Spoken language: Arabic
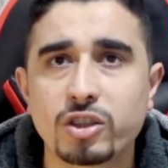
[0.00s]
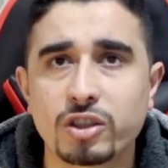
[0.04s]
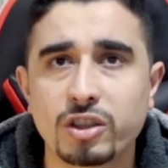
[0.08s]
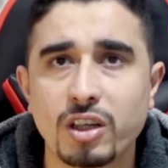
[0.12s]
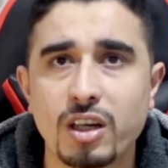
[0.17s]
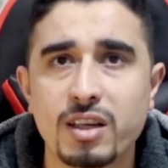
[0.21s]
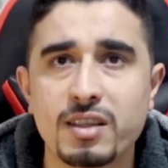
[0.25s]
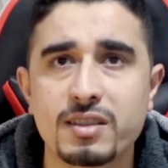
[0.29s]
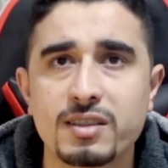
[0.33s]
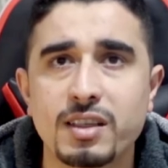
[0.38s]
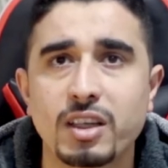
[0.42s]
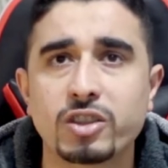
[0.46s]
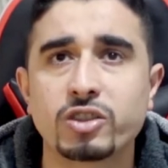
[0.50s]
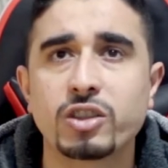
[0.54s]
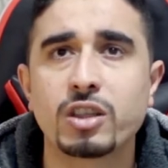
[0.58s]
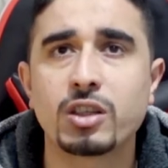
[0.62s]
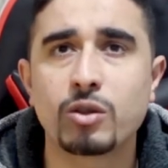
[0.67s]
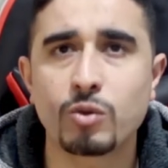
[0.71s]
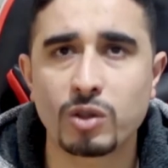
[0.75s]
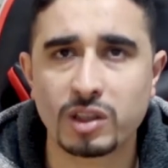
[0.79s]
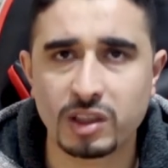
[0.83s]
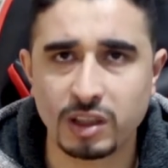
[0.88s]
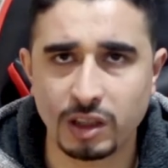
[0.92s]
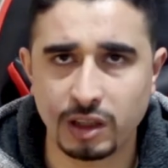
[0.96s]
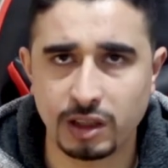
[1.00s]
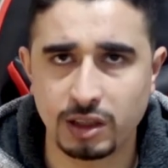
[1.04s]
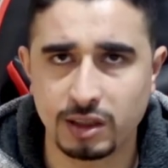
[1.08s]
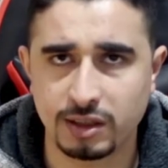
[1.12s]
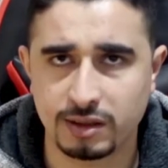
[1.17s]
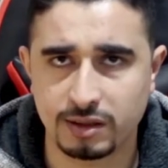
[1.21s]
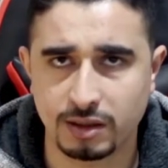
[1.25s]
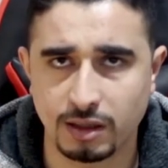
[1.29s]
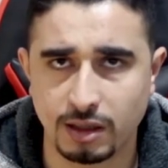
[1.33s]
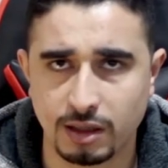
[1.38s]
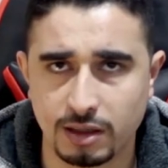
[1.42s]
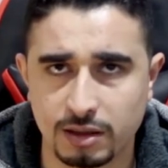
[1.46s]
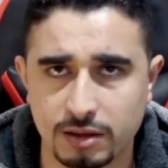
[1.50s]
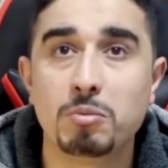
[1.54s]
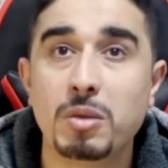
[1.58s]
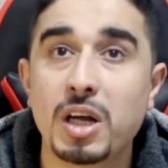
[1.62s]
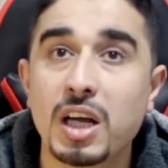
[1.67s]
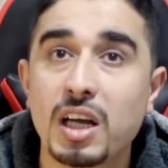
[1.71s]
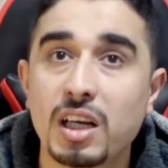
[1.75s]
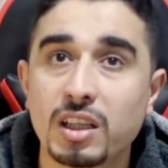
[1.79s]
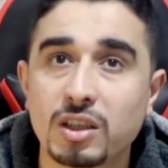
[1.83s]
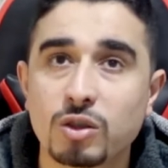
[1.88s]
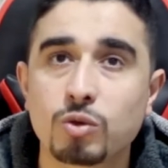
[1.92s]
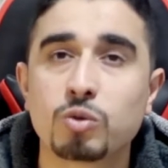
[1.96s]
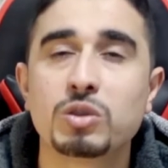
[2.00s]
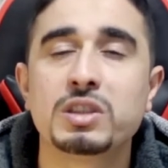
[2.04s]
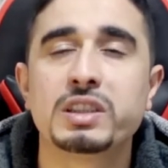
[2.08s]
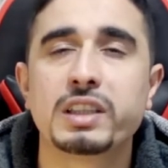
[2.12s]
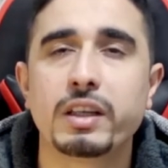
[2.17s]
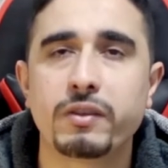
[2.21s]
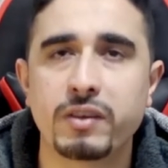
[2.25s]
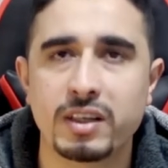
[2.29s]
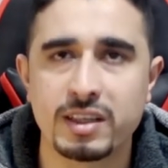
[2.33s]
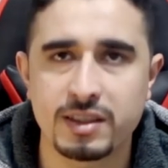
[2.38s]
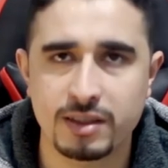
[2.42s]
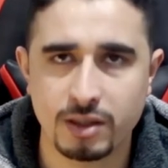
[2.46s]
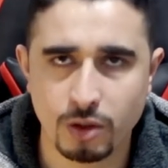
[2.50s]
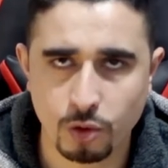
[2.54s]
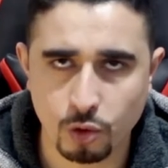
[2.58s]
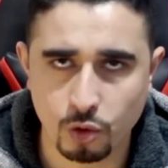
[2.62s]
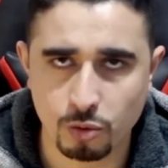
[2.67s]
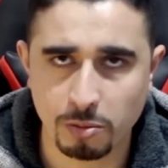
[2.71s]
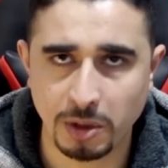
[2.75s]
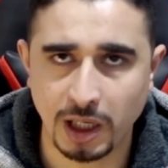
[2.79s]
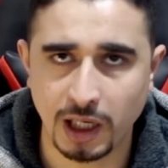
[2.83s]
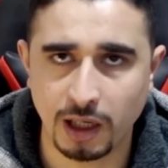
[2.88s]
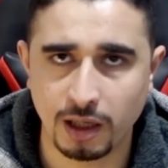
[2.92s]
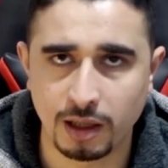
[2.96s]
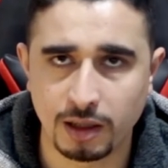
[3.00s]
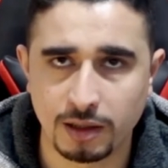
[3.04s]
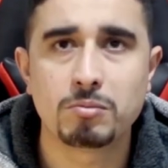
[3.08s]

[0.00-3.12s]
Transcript: شخص عشان يوضح اللي صار مات واندفن سره معاه